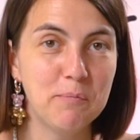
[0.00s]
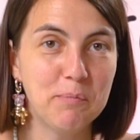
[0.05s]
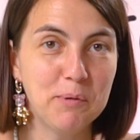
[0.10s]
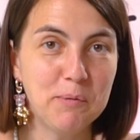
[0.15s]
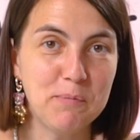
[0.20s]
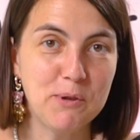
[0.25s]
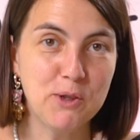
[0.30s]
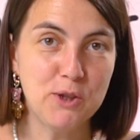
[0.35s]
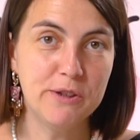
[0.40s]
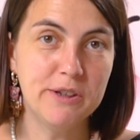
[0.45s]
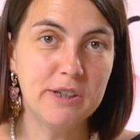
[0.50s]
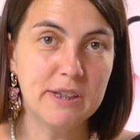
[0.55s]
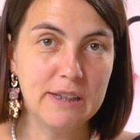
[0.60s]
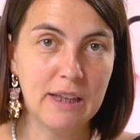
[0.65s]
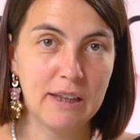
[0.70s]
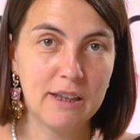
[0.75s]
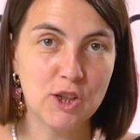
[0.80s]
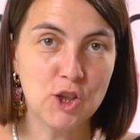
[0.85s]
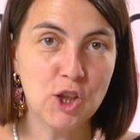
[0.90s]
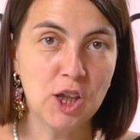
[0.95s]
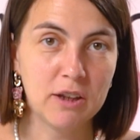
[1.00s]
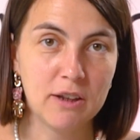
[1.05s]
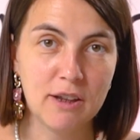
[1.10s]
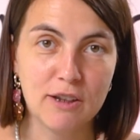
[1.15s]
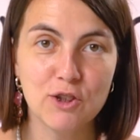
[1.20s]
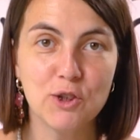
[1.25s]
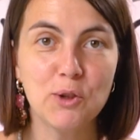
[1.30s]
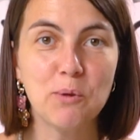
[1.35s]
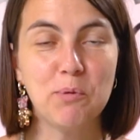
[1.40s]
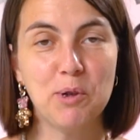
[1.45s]
и подпишитесь на наш
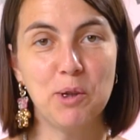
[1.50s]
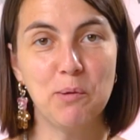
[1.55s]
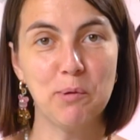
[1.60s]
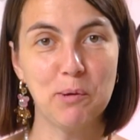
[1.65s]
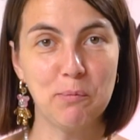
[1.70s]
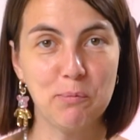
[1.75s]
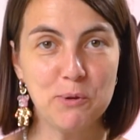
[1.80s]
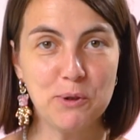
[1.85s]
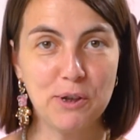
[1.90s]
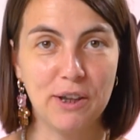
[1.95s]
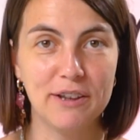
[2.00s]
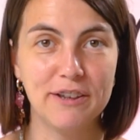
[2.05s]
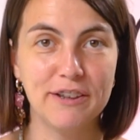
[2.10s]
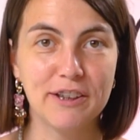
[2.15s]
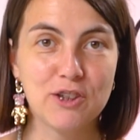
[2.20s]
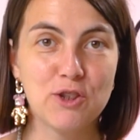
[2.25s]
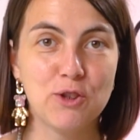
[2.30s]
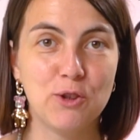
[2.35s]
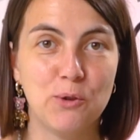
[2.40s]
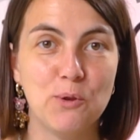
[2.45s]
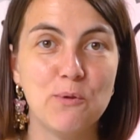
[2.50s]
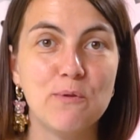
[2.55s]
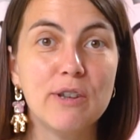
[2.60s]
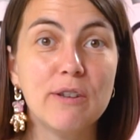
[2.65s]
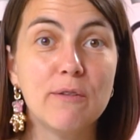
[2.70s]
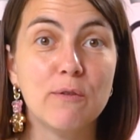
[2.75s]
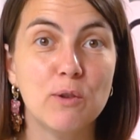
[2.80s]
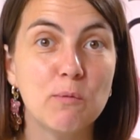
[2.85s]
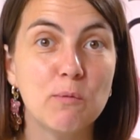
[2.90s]
канал, чтобы не пропускать наши новые